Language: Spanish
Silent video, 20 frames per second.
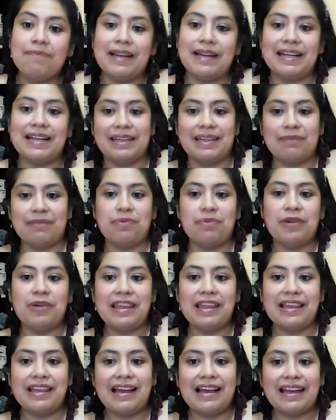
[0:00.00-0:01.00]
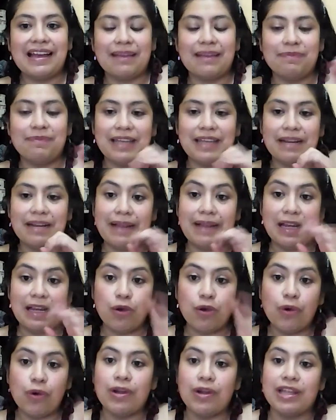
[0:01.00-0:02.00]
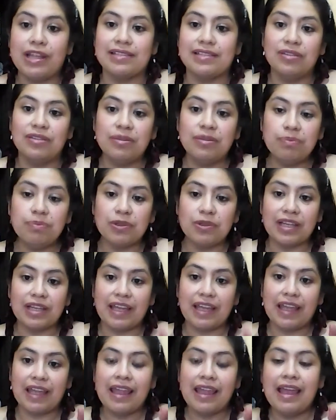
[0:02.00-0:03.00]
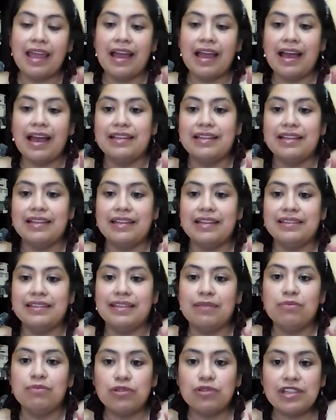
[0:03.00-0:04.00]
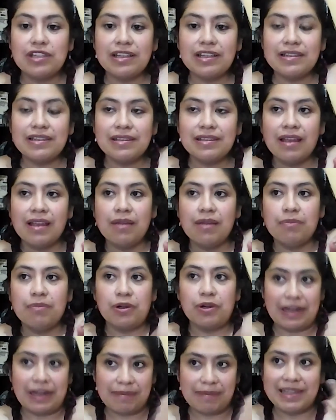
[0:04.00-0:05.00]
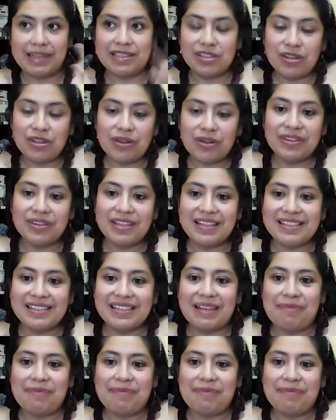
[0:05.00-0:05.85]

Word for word: para que pueda captar valores, ¿no? Porque ante muchas programaciones que